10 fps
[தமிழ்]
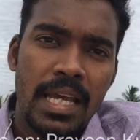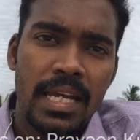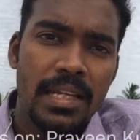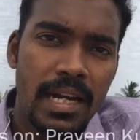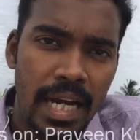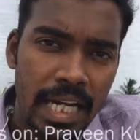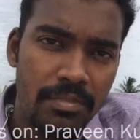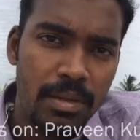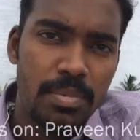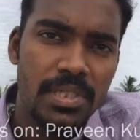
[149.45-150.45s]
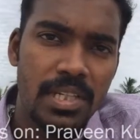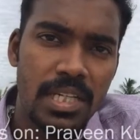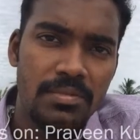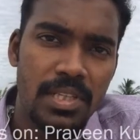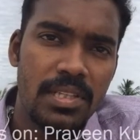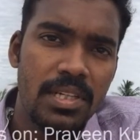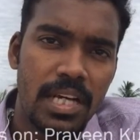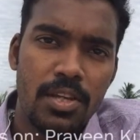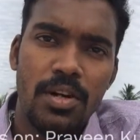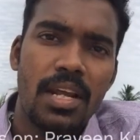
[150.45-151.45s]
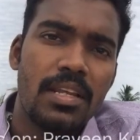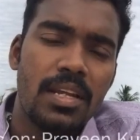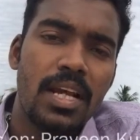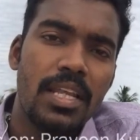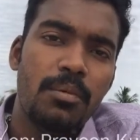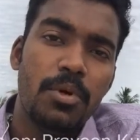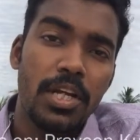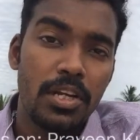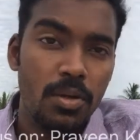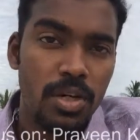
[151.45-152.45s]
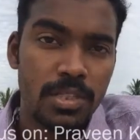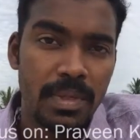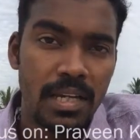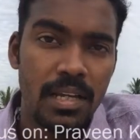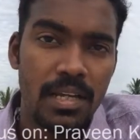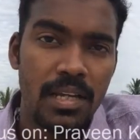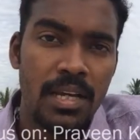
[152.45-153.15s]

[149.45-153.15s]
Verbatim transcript: கிட்டத்தட்ட நைன்ட்டி ஃபைவ் பர்சன்டேஜ் வந்து அக்யூரேட்டாக இருந்திருக்கு அதே போல் இன்னொரு ஹாஸ்பிட்டலில்